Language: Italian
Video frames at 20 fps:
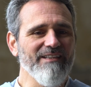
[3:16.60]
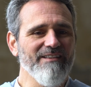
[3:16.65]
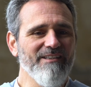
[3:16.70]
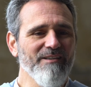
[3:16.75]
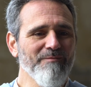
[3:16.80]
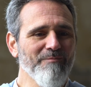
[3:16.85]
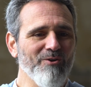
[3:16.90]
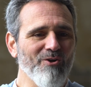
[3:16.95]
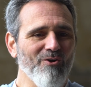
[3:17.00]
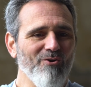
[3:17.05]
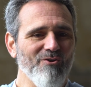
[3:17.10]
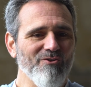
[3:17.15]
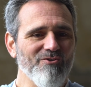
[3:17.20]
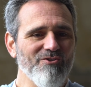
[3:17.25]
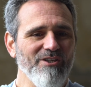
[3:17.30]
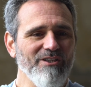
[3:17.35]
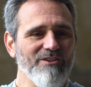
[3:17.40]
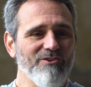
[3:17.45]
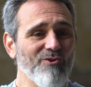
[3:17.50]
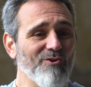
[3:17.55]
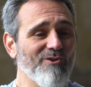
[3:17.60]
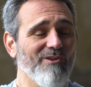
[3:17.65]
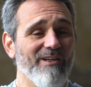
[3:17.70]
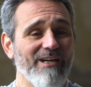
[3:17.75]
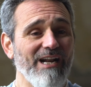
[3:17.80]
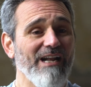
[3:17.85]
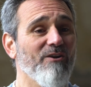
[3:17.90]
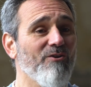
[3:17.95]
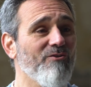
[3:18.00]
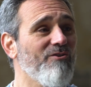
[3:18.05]
timorosi,
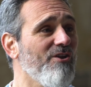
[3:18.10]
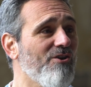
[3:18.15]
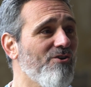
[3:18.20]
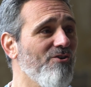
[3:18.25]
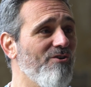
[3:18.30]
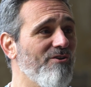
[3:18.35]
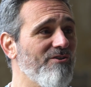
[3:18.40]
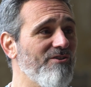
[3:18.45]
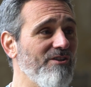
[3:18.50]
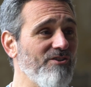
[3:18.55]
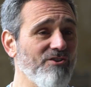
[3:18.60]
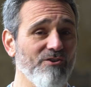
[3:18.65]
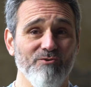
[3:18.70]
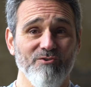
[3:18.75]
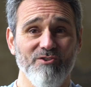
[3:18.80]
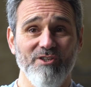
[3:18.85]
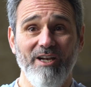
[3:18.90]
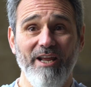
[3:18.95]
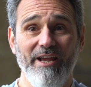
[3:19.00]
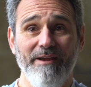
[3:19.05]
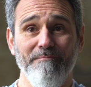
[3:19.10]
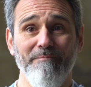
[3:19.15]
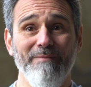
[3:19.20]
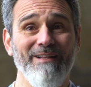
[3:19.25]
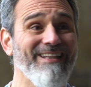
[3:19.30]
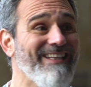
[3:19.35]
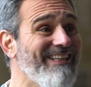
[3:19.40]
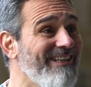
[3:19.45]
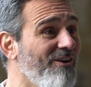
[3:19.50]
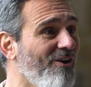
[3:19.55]
torneranno di corsa a
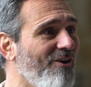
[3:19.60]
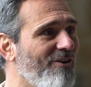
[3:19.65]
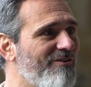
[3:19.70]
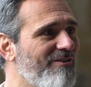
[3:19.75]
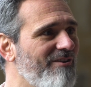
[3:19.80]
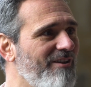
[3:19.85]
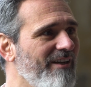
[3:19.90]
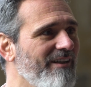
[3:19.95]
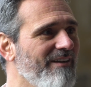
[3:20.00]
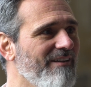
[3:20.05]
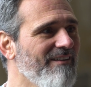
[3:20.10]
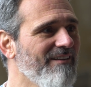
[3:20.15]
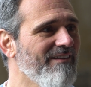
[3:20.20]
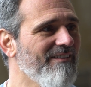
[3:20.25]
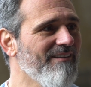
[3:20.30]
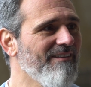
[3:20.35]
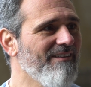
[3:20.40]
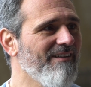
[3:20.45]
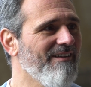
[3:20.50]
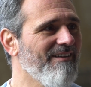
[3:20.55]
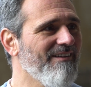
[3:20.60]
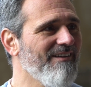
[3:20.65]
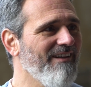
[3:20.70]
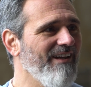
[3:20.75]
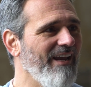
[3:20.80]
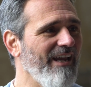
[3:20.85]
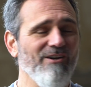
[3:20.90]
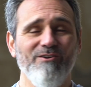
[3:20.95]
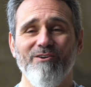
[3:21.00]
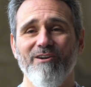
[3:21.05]
Gerusalemme di notte
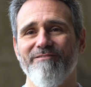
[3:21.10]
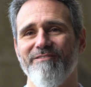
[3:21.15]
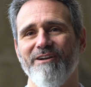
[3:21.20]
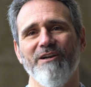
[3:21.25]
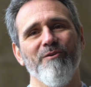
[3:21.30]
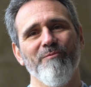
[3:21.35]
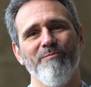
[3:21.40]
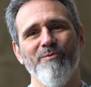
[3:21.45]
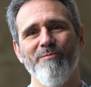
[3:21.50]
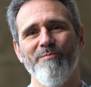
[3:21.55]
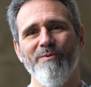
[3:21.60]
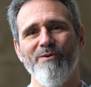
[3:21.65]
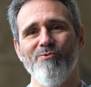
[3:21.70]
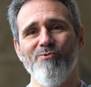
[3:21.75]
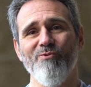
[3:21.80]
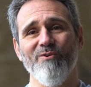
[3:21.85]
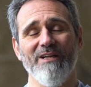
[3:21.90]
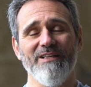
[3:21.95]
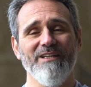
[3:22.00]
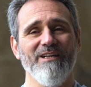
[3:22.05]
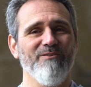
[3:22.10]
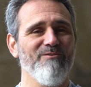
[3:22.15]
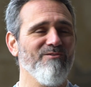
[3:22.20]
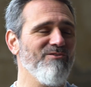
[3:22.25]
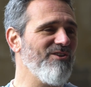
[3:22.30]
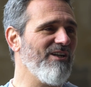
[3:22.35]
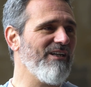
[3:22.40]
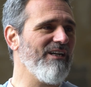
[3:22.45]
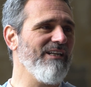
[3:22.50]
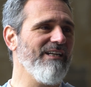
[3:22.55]
e non avranno più paura ad
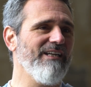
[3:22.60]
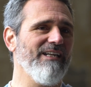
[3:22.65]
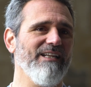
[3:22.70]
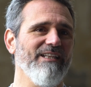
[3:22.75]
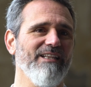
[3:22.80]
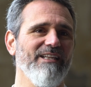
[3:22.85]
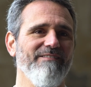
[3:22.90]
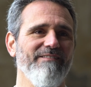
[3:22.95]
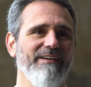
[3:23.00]
annunciare il grande